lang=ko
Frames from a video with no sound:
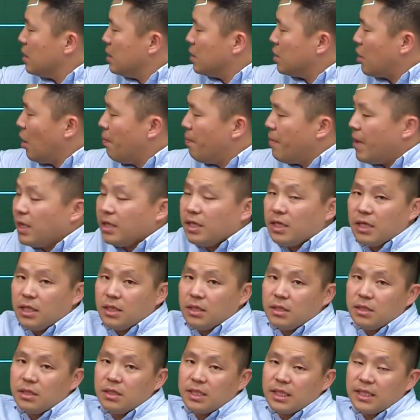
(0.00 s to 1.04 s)
덤벨
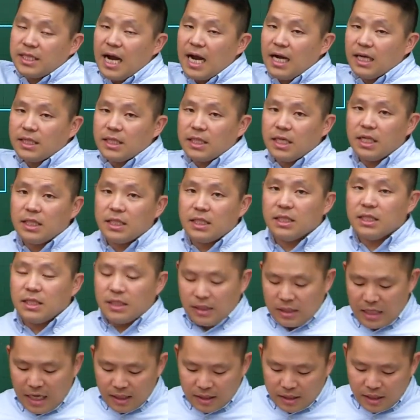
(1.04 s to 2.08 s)
대기는 이제 상체
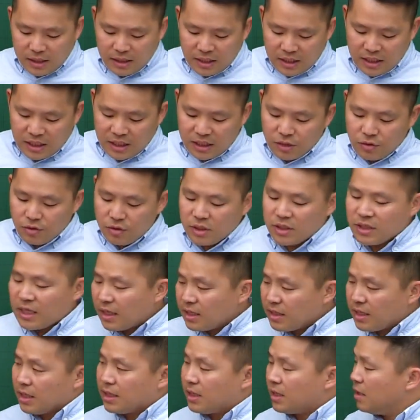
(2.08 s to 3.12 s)
상체 직,
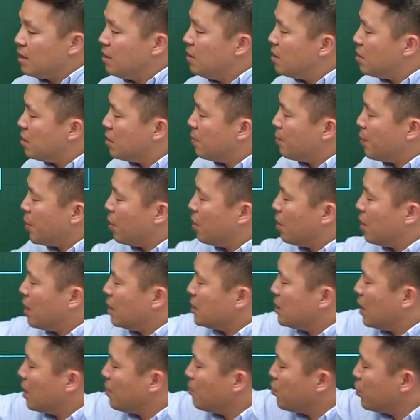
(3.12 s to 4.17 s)
상체 근력을
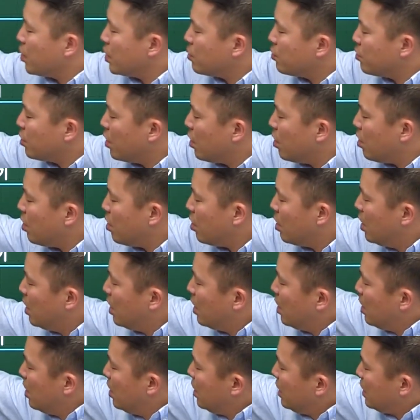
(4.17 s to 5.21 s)
평가하는 항목이고요.
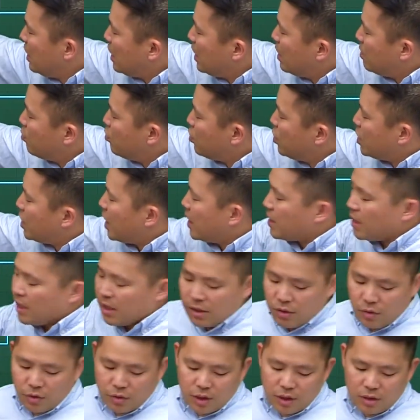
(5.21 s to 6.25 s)
2분
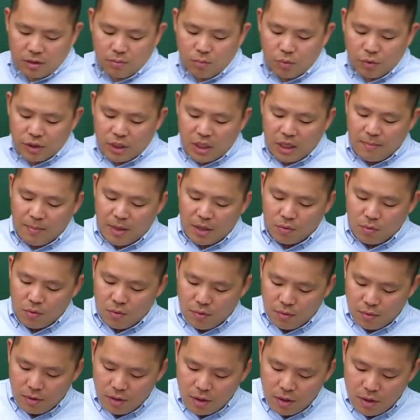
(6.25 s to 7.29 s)
제자리 걷기는 뭐냐?
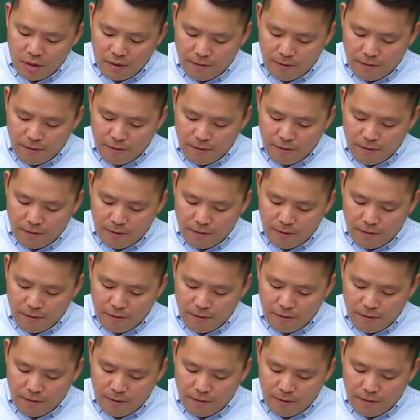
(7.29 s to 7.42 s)
바로